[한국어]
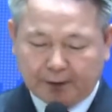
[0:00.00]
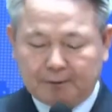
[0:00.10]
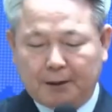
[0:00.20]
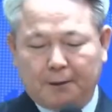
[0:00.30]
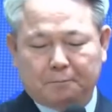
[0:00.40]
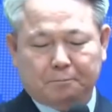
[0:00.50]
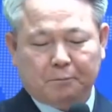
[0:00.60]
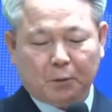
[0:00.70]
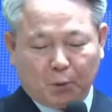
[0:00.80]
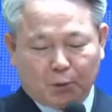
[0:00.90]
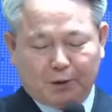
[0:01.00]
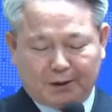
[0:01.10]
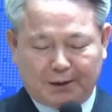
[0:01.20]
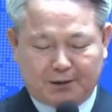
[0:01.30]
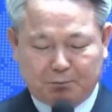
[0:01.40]
근데
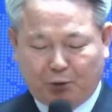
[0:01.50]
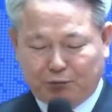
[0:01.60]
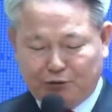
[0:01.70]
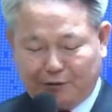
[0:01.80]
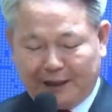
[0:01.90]
오늘 다시 본문으로